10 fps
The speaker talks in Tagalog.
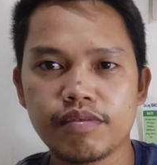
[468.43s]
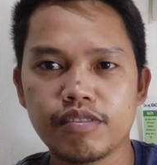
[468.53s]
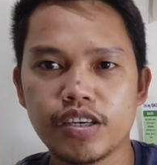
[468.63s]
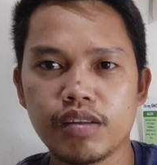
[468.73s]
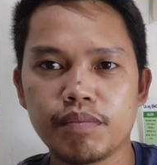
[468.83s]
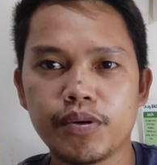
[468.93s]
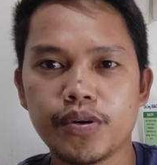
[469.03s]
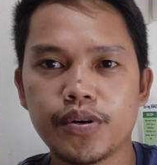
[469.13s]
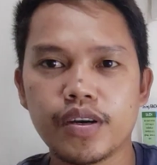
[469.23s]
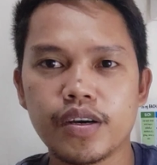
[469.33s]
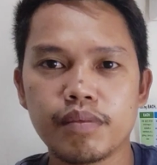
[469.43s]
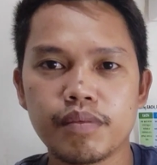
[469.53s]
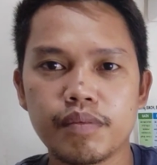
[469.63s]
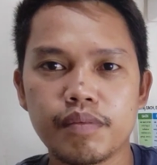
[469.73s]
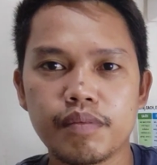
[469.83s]
Yan po.
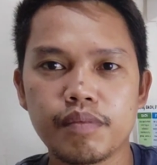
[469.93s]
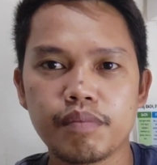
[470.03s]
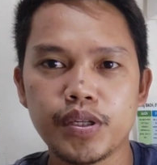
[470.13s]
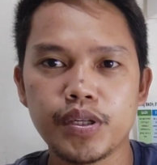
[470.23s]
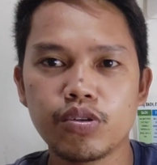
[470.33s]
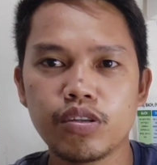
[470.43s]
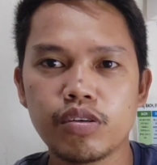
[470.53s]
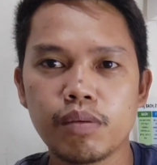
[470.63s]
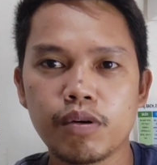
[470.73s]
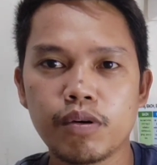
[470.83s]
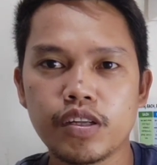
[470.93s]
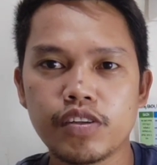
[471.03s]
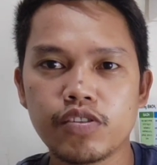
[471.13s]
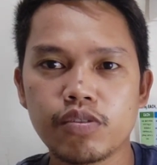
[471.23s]
Pindutin niyo po, diretso